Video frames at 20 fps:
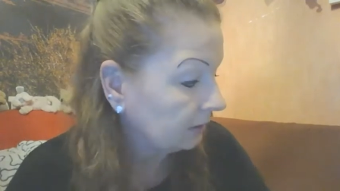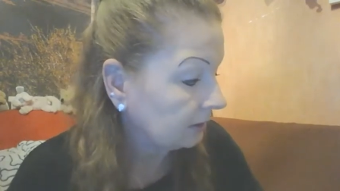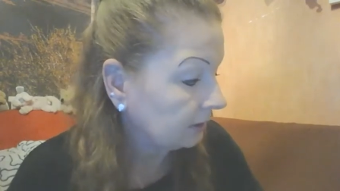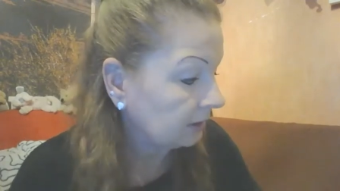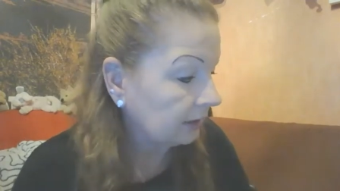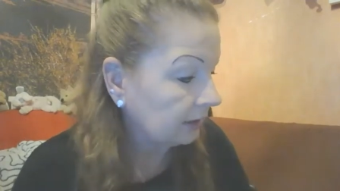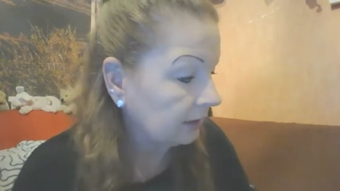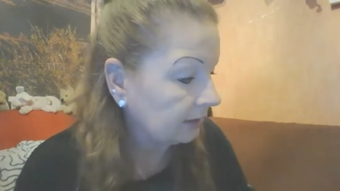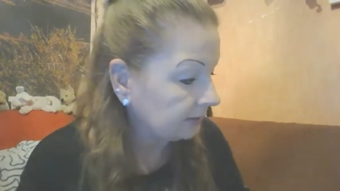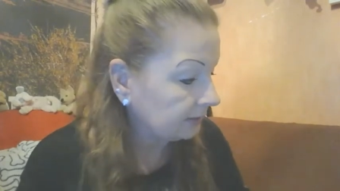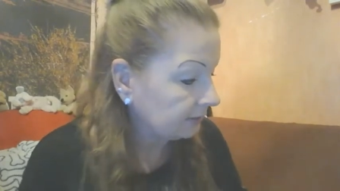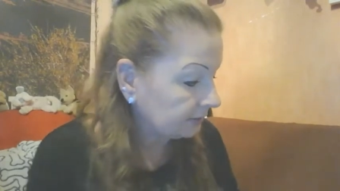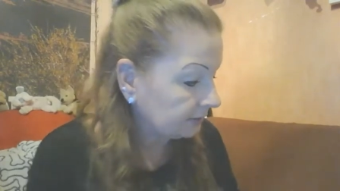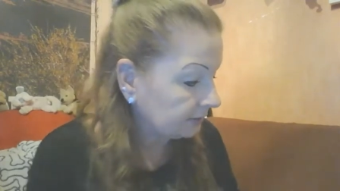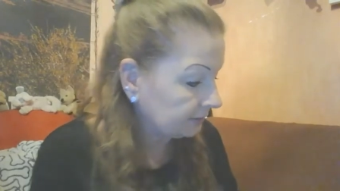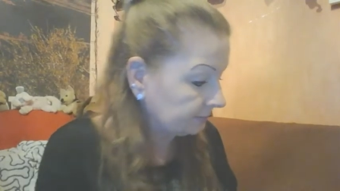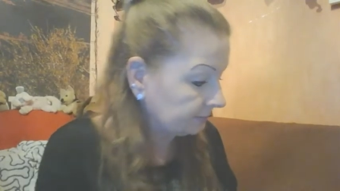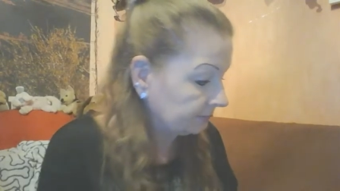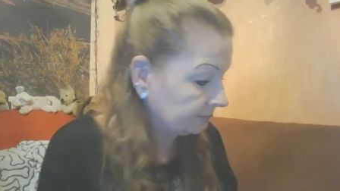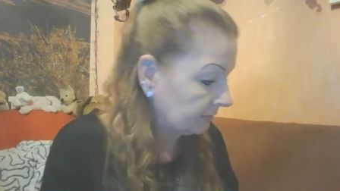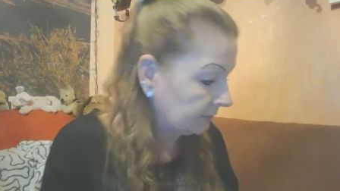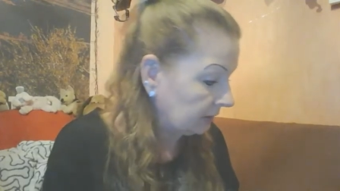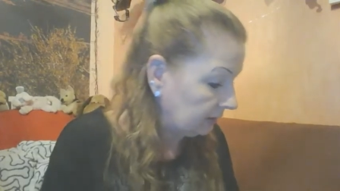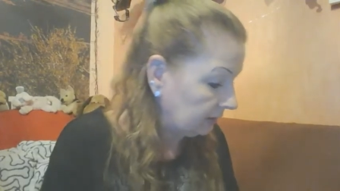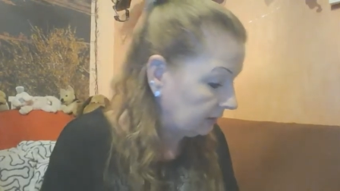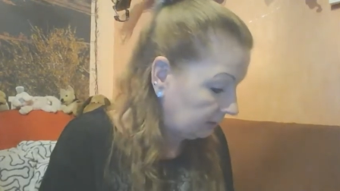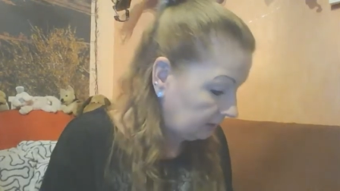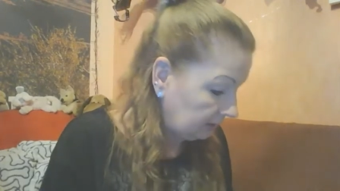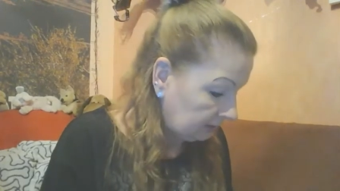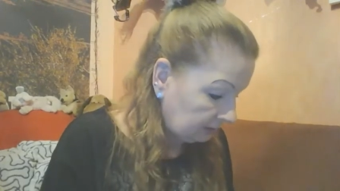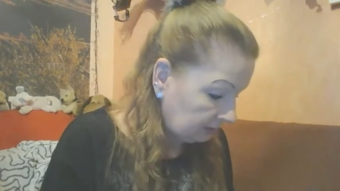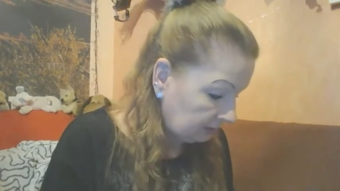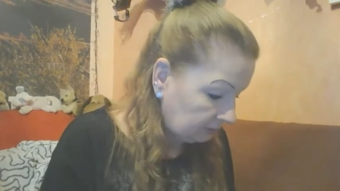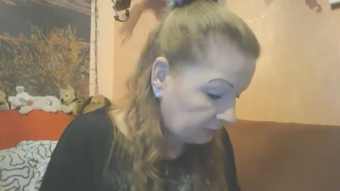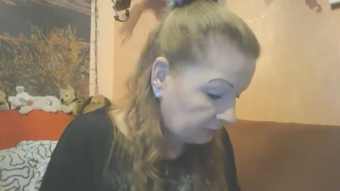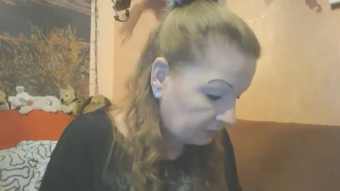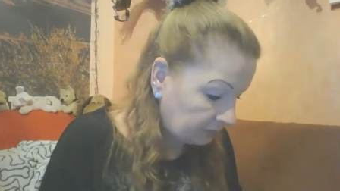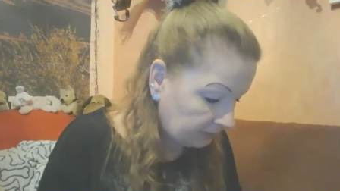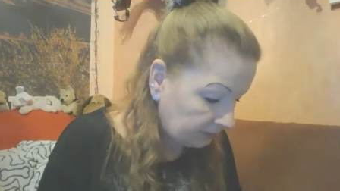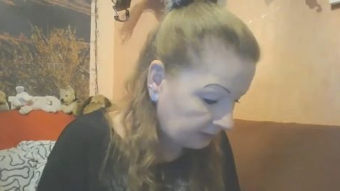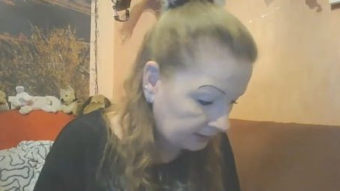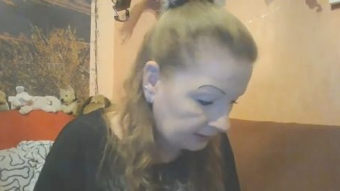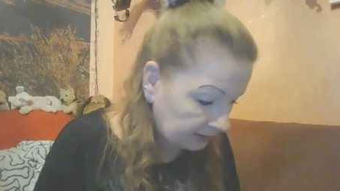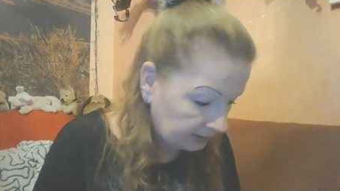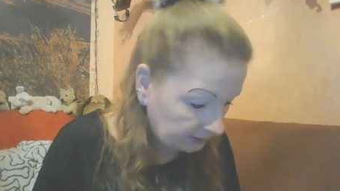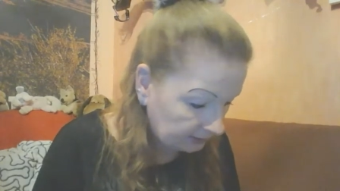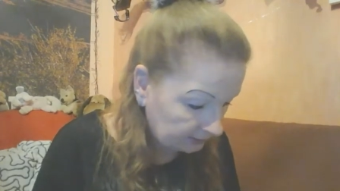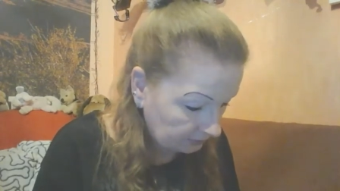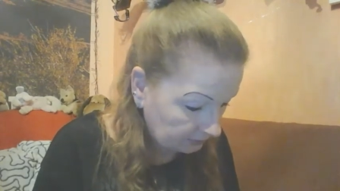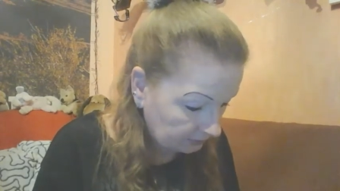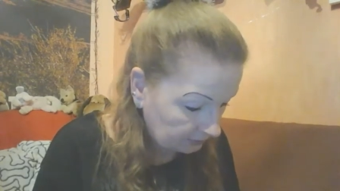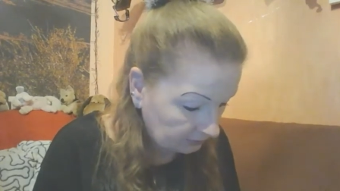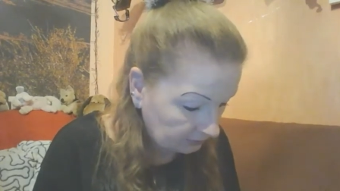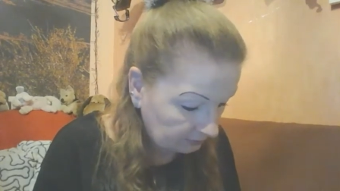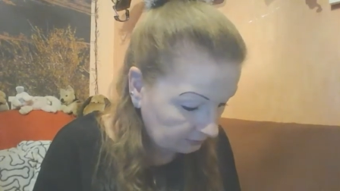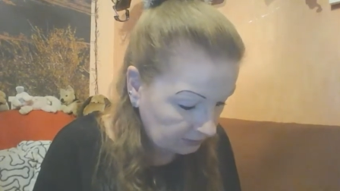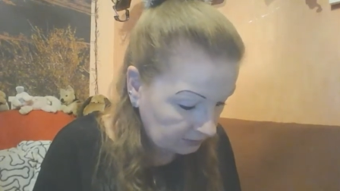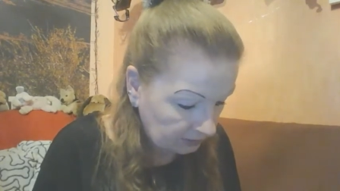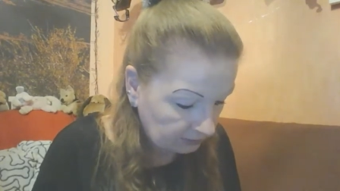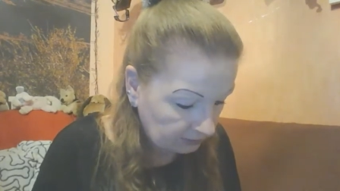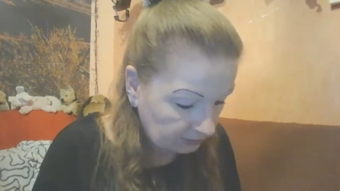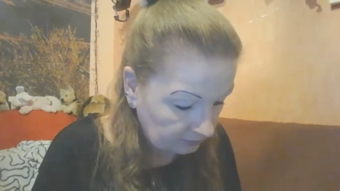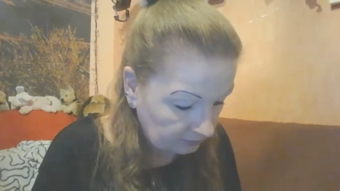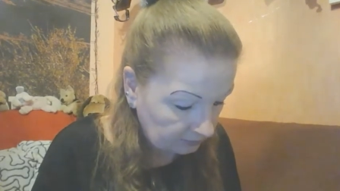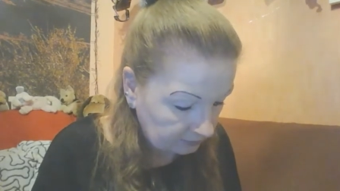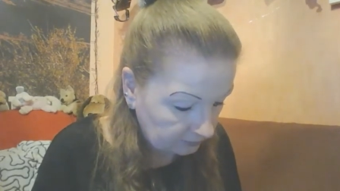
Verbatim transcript: ein altes, muss man ja ähm, die